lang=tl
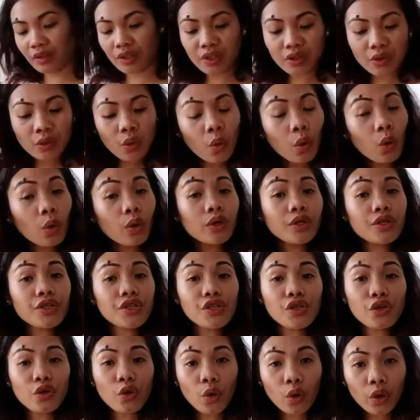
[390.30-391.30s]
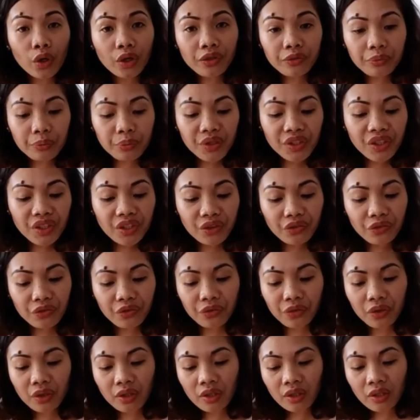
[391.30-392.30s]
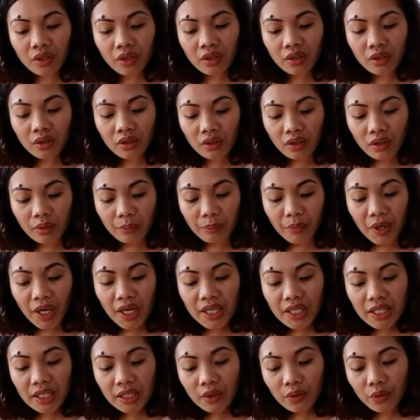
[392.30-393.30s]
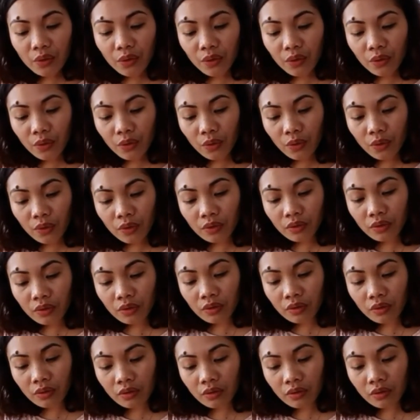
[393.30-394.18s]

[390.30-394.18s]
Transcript: red horse, corned beef, Milo,